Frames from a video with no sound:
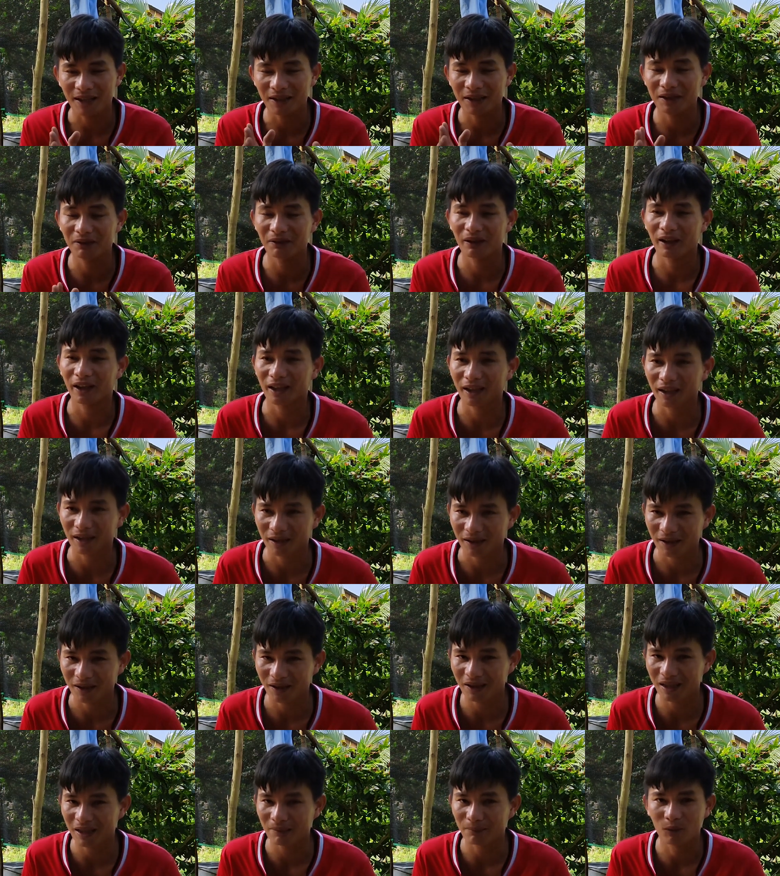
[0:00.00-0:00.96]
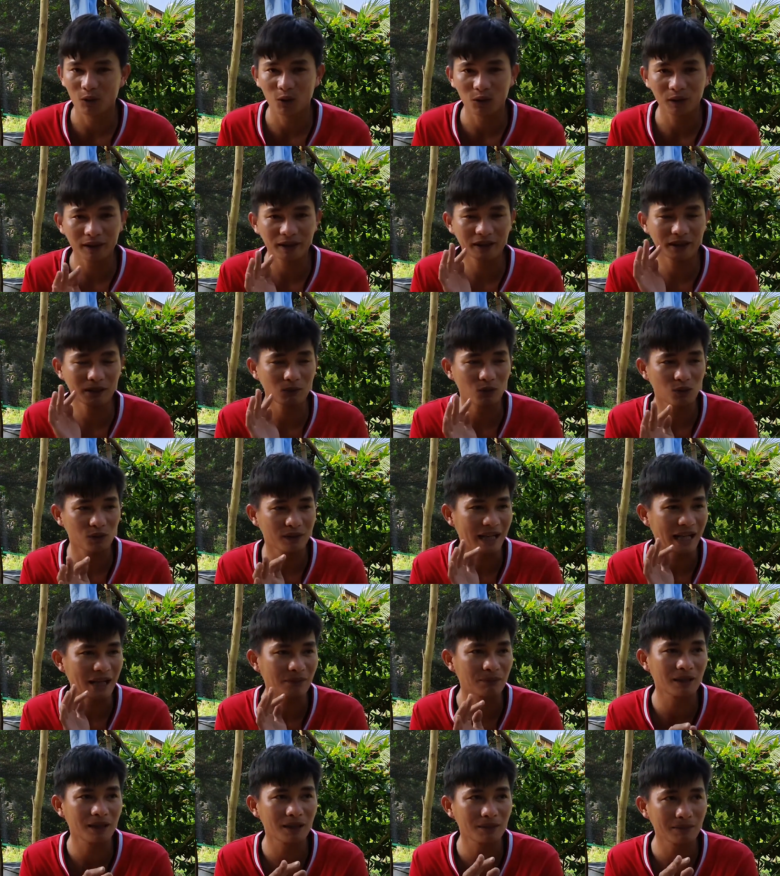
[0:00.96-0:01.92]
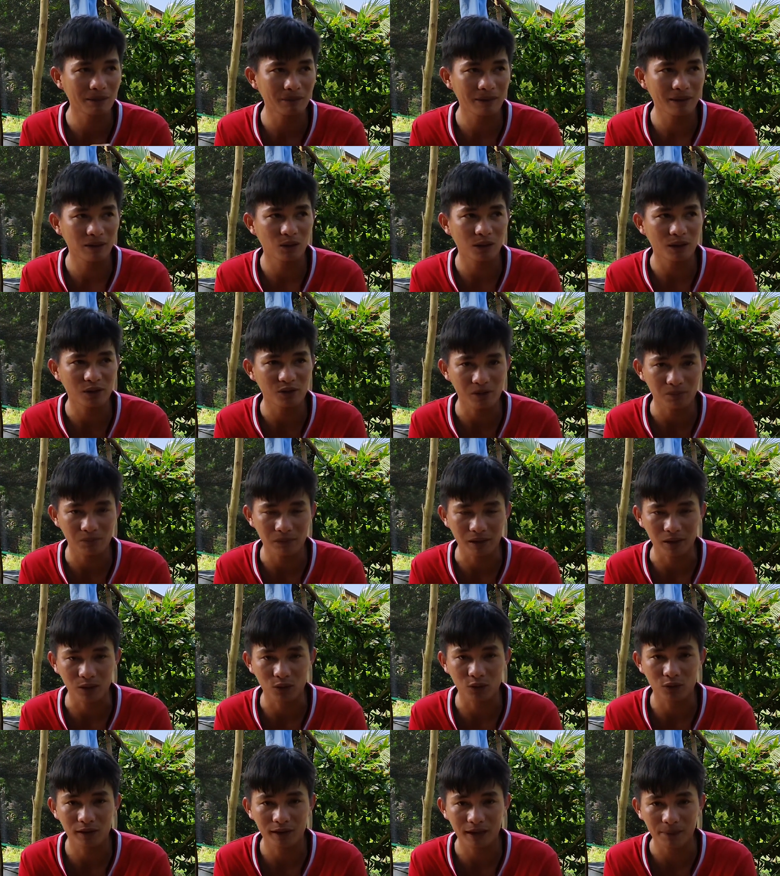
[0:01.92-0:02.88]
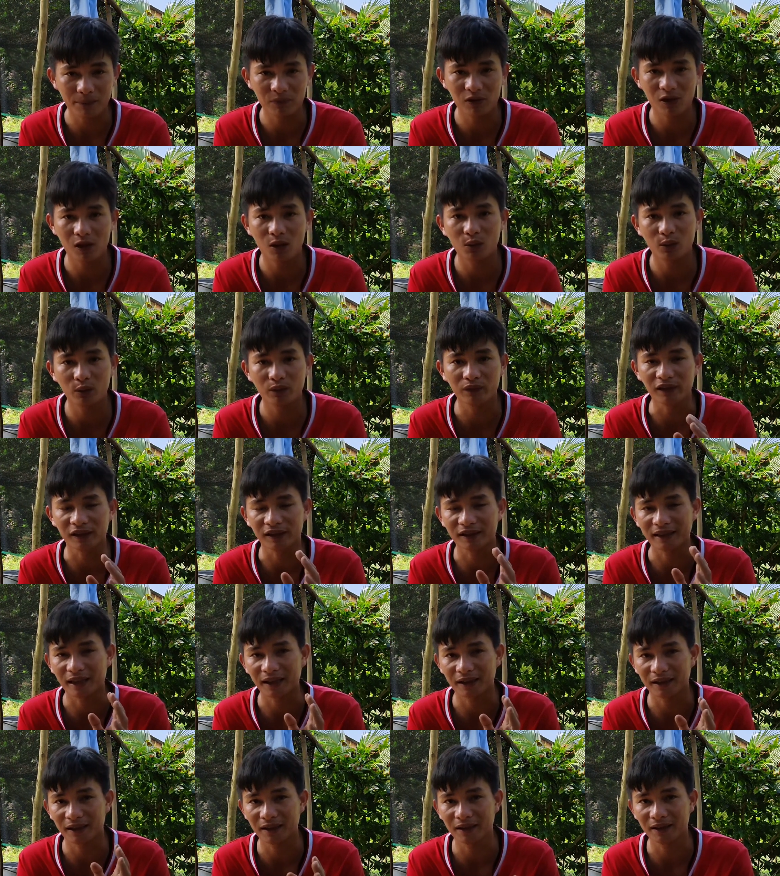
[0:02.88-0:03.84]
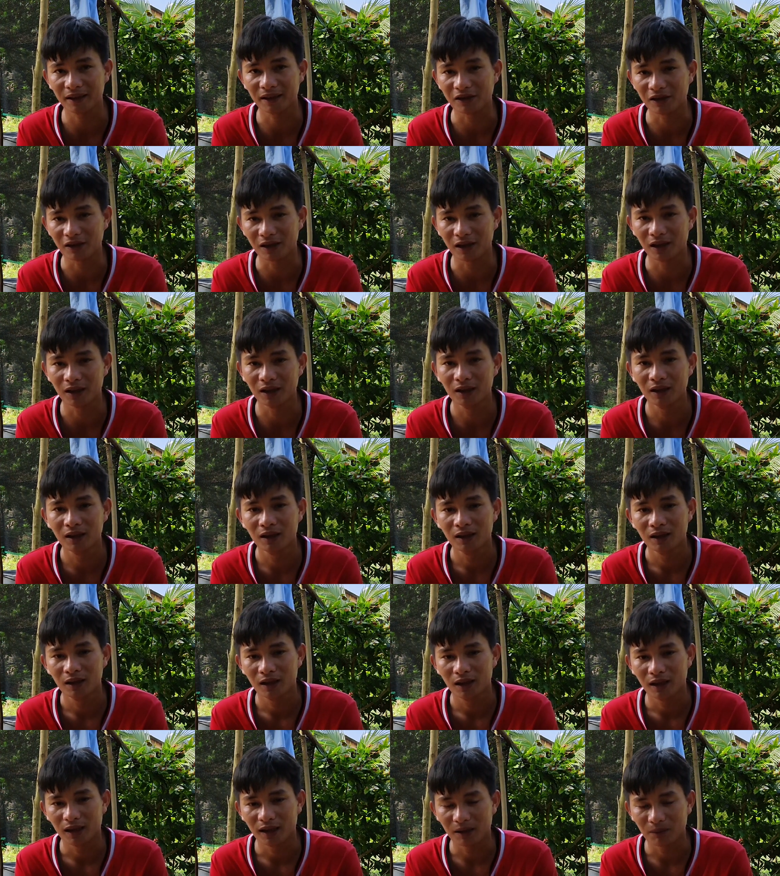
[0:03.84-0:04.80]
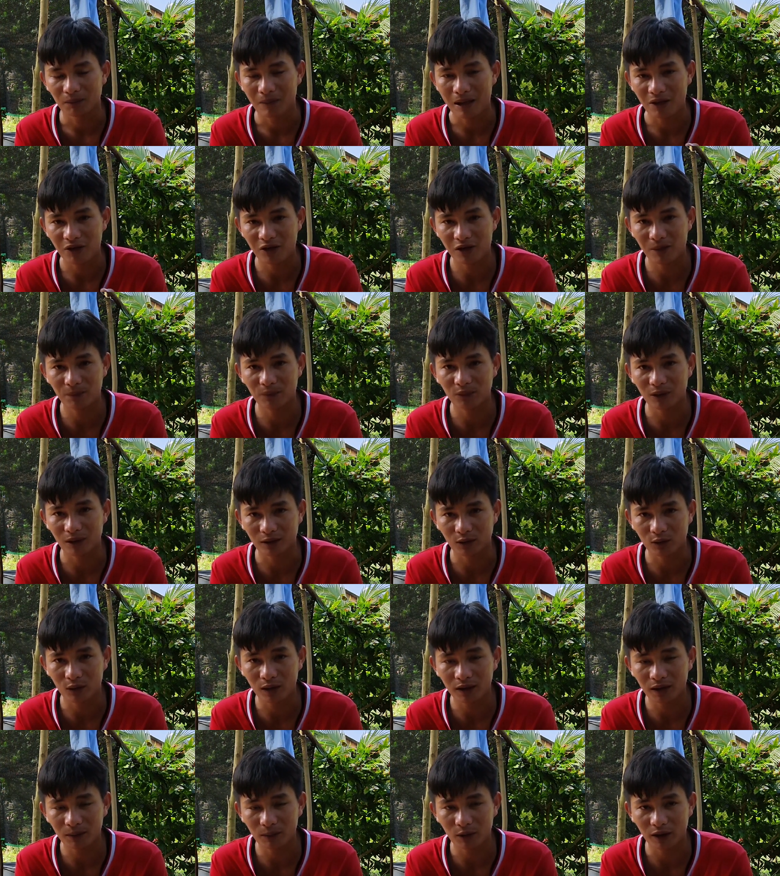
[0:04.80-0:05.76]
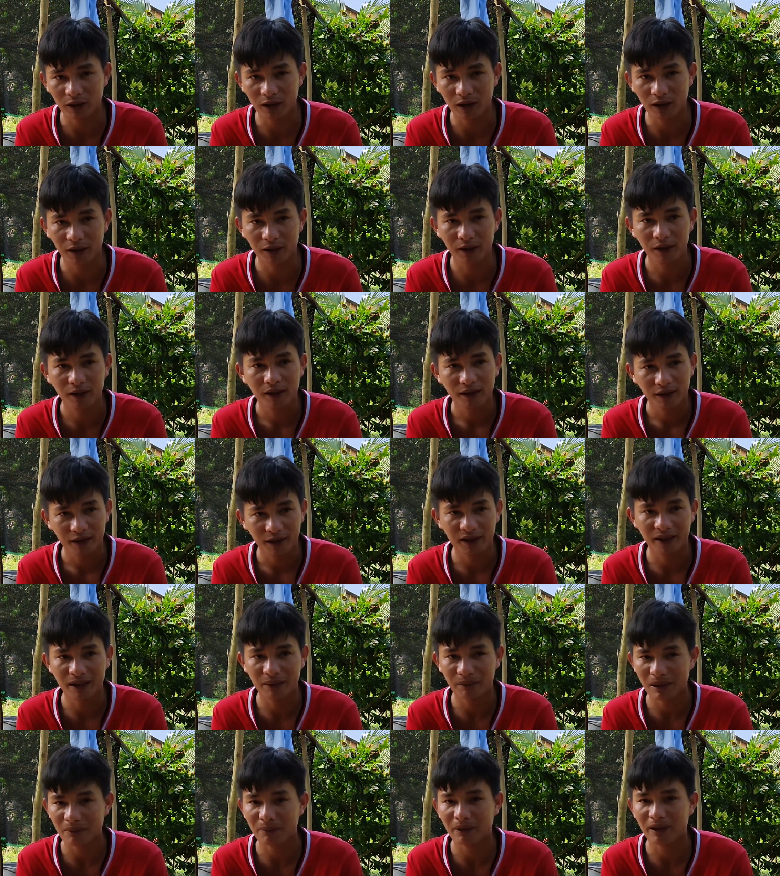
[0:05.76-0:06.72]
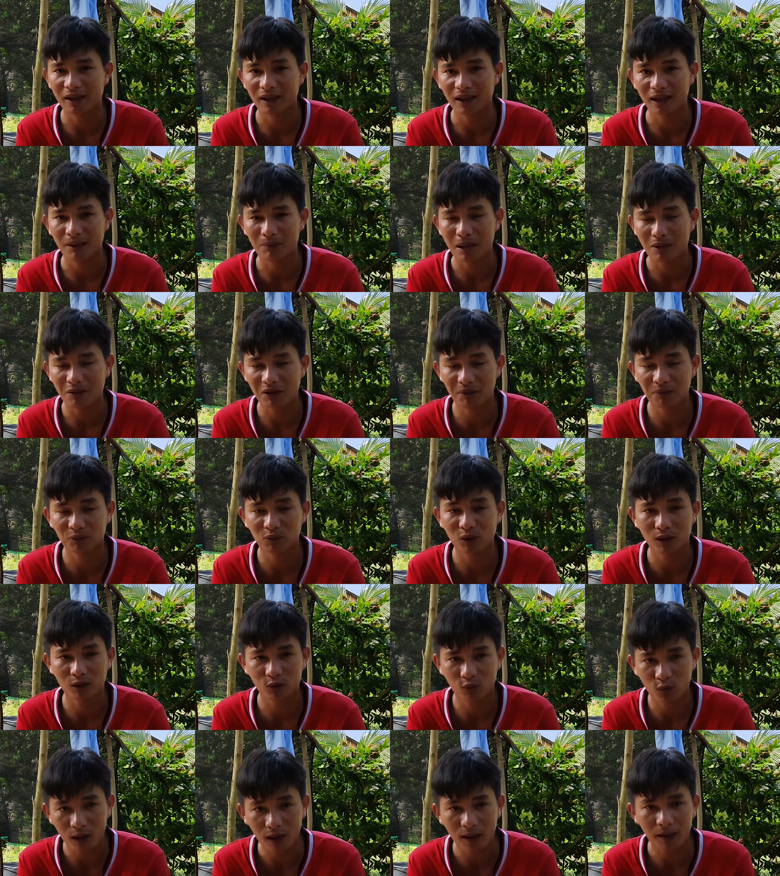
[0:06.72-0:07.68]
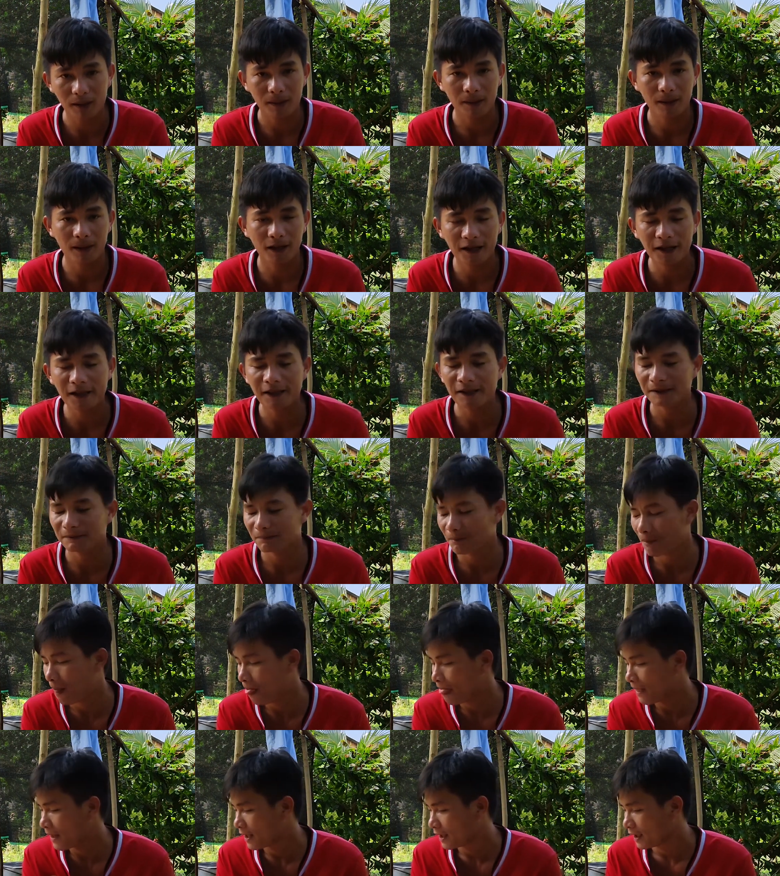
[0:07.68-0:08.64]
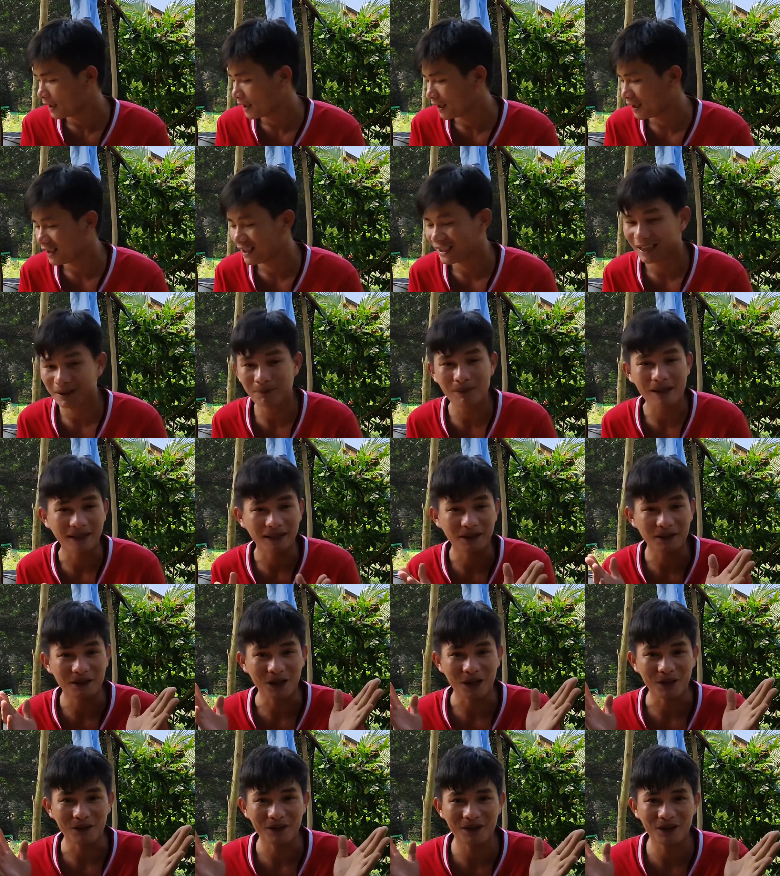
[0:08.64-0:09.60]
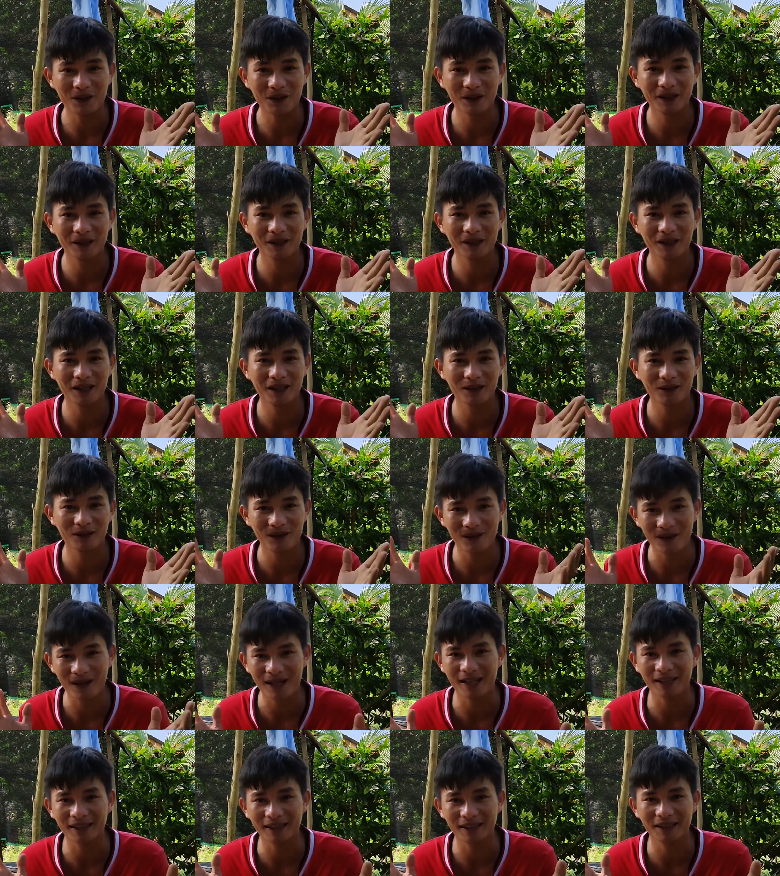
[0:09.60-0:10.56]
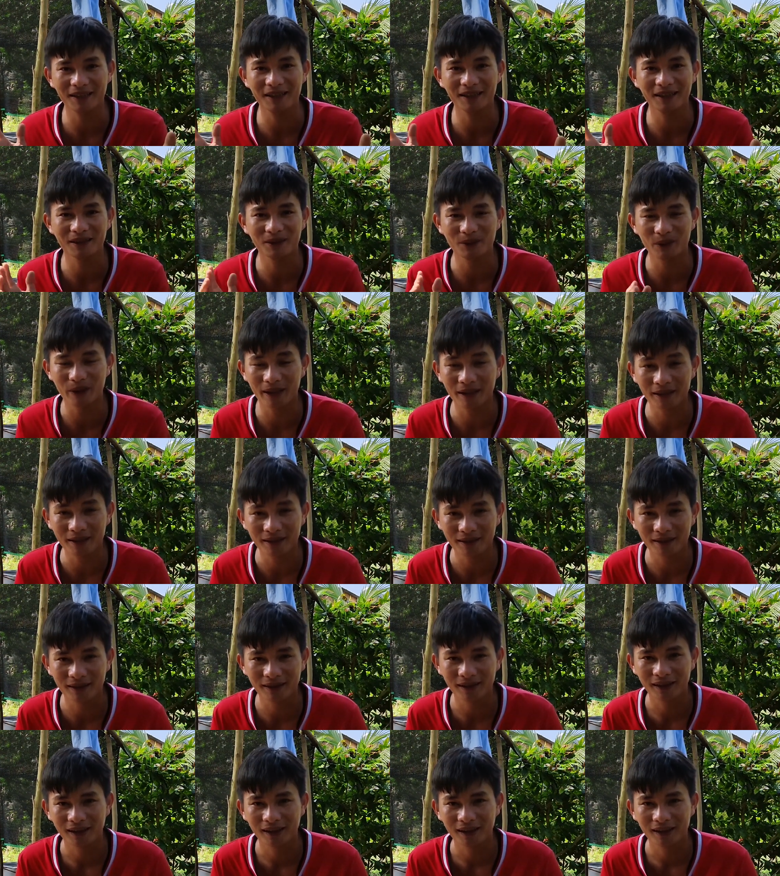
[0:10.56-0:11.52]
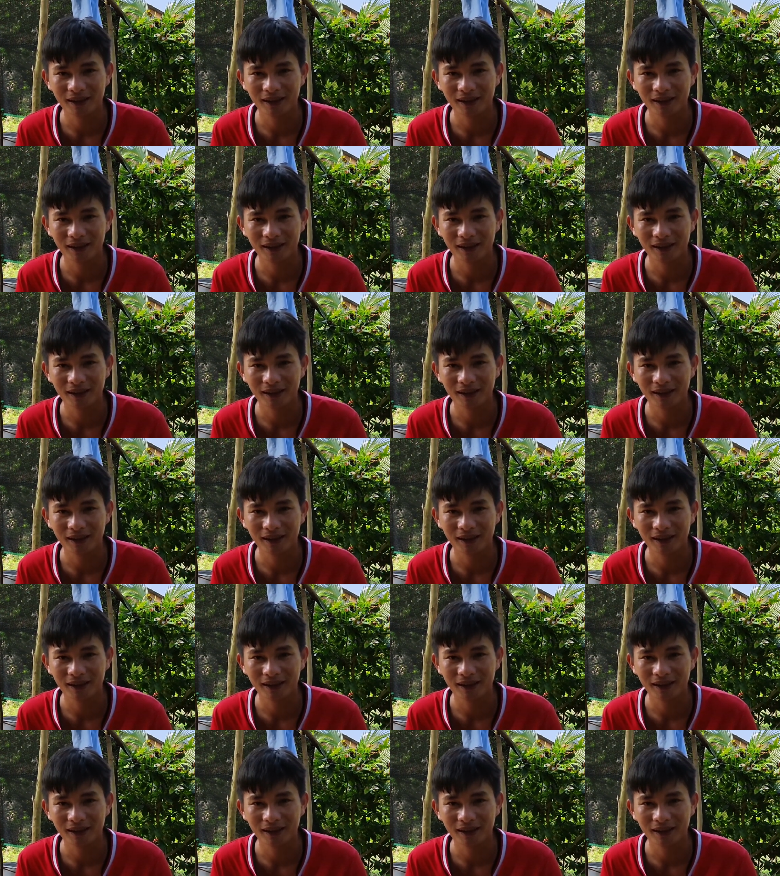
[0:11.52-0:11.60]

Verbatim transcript: là như vậy á, đó là bốn cái giống bông trang mới mà bên Hòa chuẩn bị cung cấp cho quý vị tại trên thị trường. À, bao ship toàn quốc nha mọi người. Trên 500.000 là bao ship toàn quốc. Đó. À, các bạn theo dõi video thì của Hòa thì đừng quên